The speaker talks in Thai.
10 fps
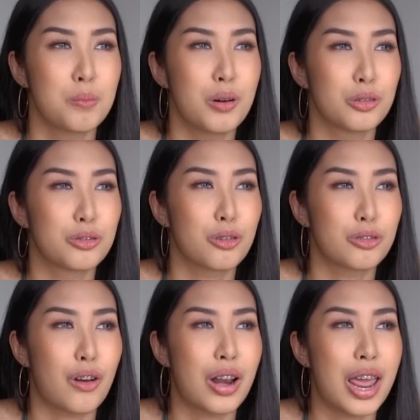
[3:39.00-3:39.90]
มองตรง
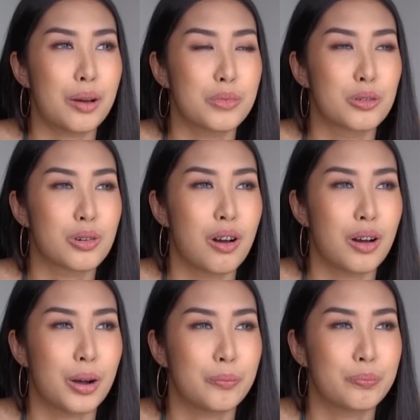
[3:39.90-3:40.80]
ตอนแรกมิวก็
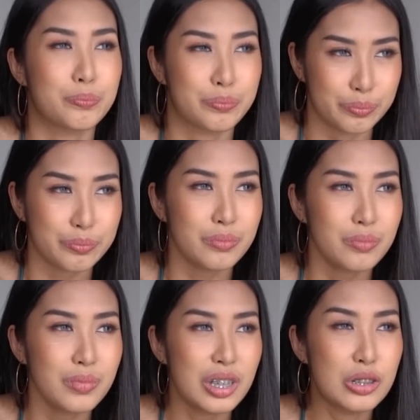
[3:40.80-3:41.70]

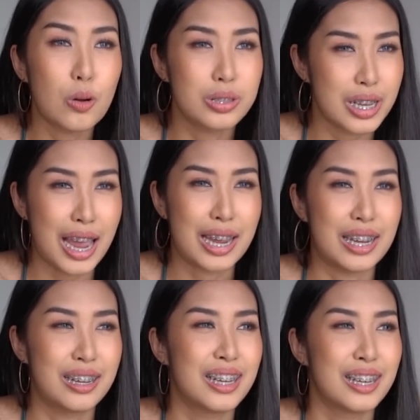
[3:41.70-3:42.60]
ตก
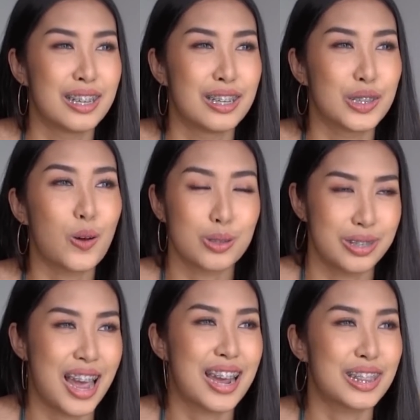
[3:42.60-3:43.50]

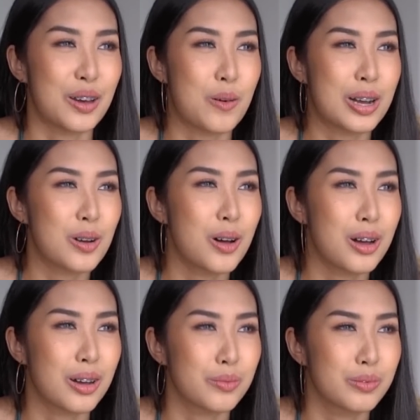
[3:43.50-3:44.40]
ใจแต่ว่าก็
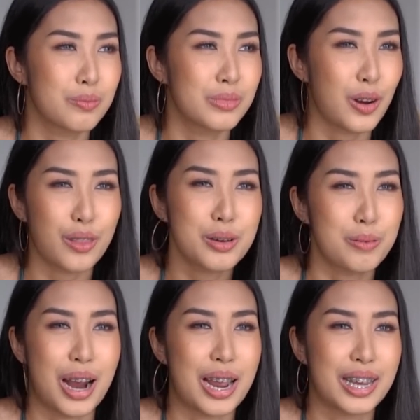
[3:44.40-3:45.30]
not
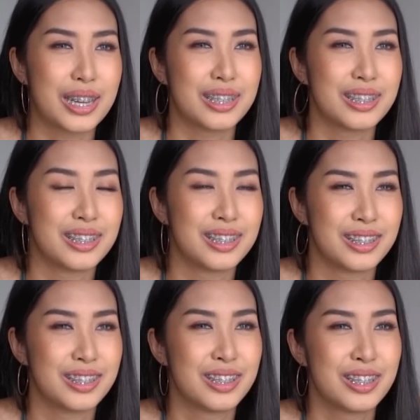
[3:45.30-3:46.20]
surprise
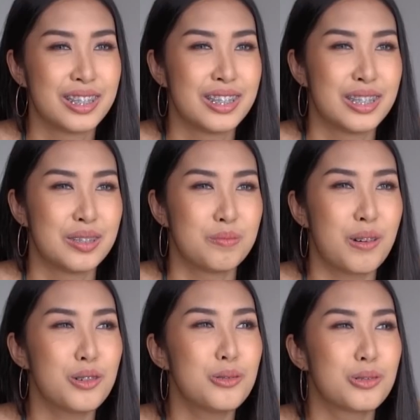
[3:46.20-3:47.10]
เพ
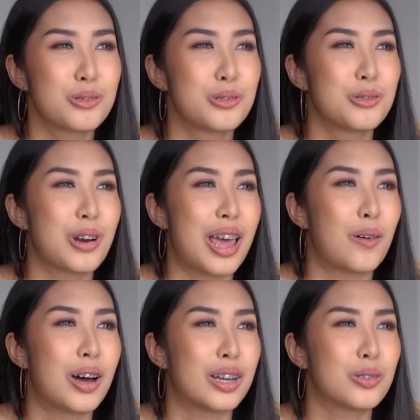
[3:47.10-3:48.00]
ราะดูแล้ว
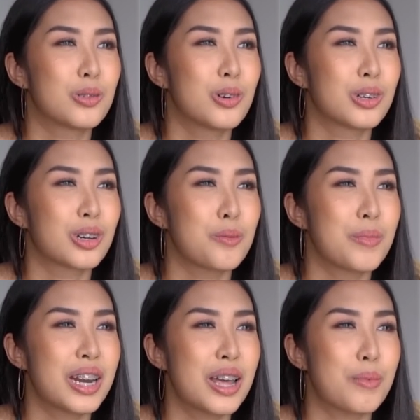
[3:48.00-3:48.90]
อะทุกคนก็
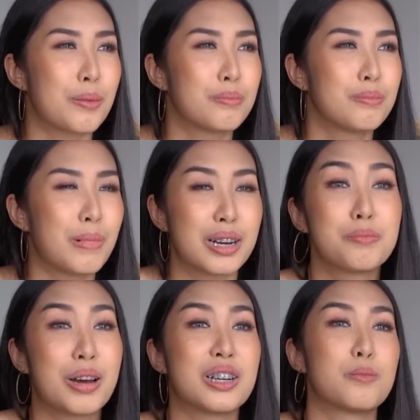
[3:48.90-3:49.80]
ไม่ได้แบบห
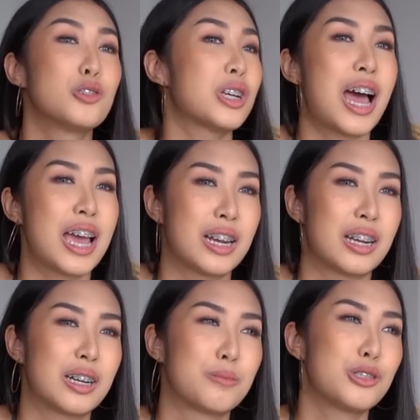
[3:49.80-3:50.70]
มายถึงผู้ชายอะ
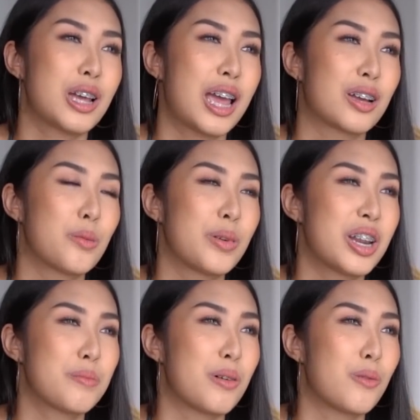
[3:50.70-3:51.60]
นะคะผู้ชายก็ไม่
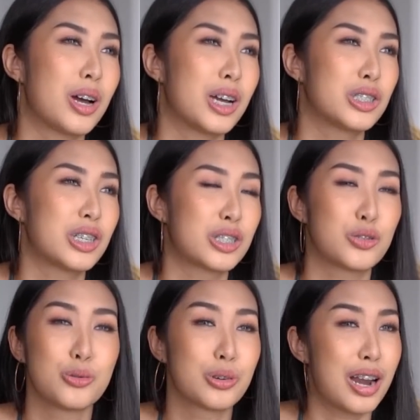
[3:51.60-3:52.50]
ได้แบบว่าจะ
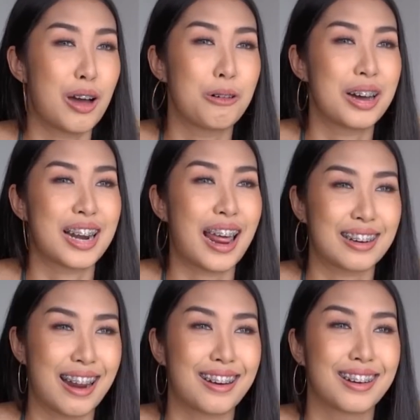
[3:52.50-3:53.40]
ชูตเราขนาด
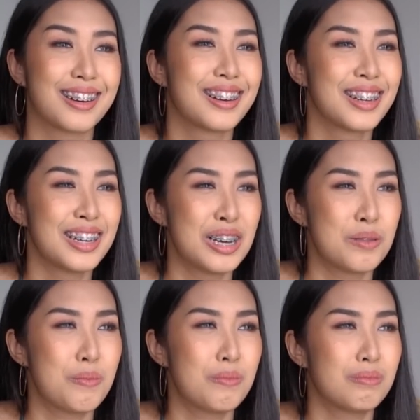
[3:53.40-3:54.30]
นั้น
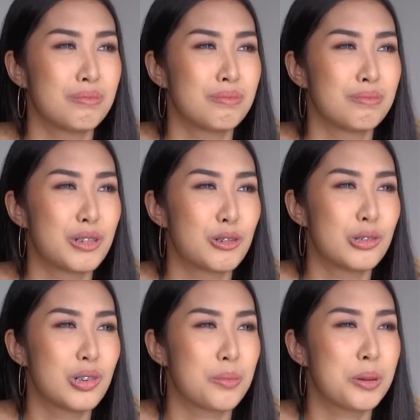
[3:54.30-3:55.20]
มิวรู้
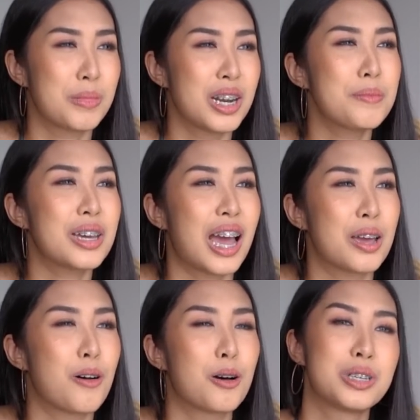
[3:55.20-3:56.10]
สึกว่ามันไม่ได้มีใคร
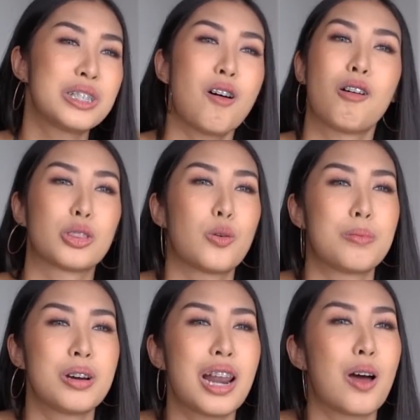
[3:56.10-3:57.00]
พร้อมที่จะออกตัว
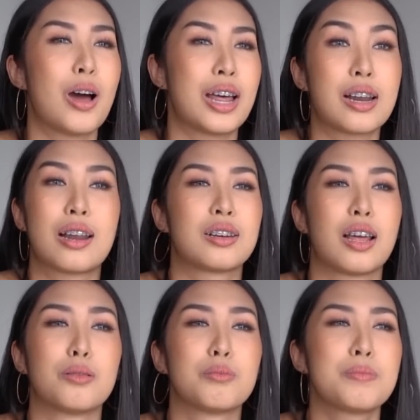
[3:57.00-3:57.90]
เพื่อนเราขนาด
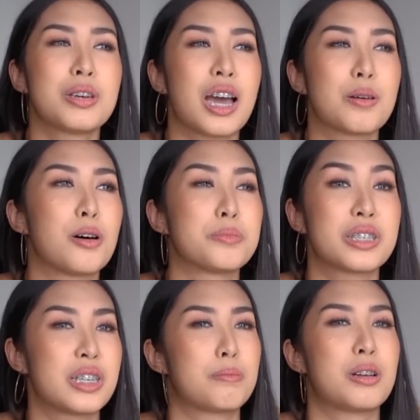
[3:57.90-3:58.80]
นั้นไม่มีใครพร้อมจะ
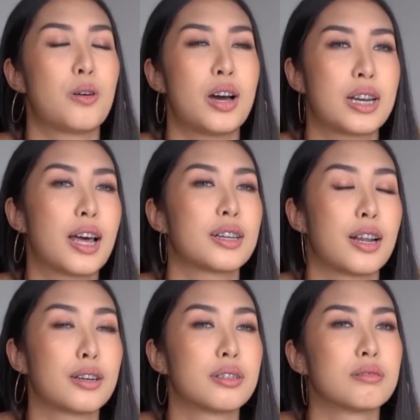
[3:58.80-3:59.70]
เซฟเราขนาดนั้น